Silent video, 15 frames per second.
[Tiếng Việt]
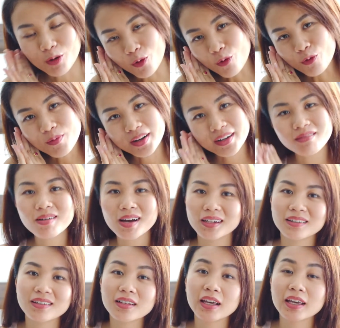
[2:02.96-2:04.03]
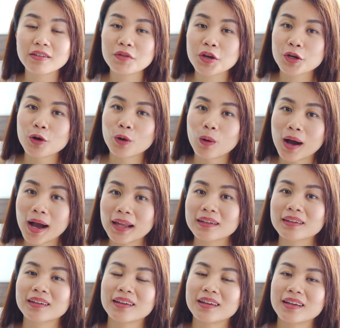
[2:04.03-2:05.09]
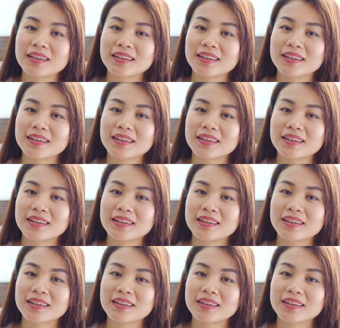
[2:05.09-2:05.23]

nằm ngủ mà các bạn cứ nghĩ về đồ ăn